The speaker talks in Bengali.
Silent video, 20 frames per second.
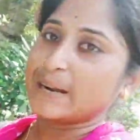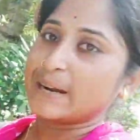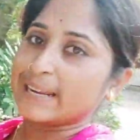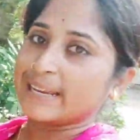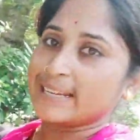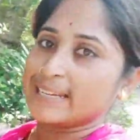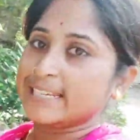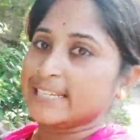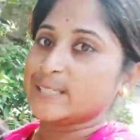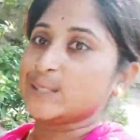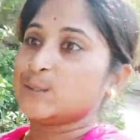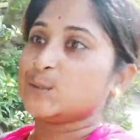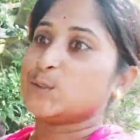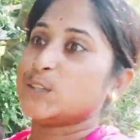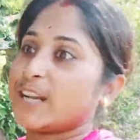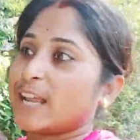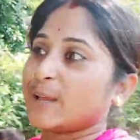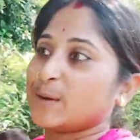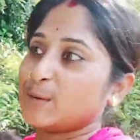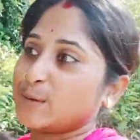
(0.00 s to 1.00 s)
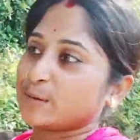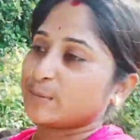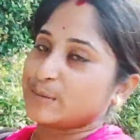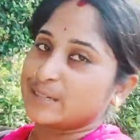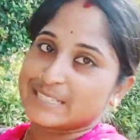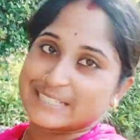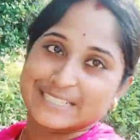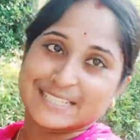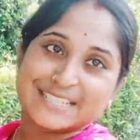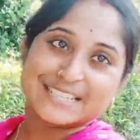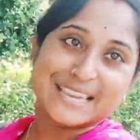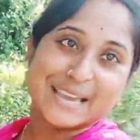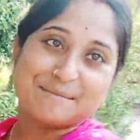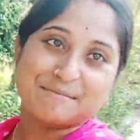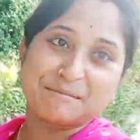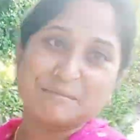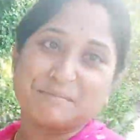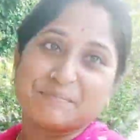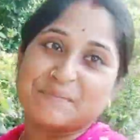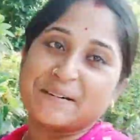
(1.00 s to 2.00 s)
বানাইনি কিন্তু ট্রাই করবো আজকে যে
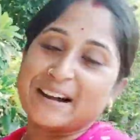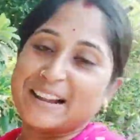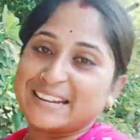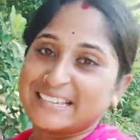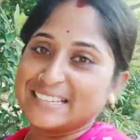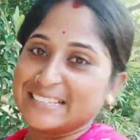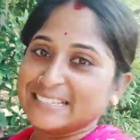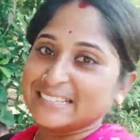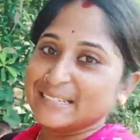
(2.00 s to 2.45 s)
কেমন পারি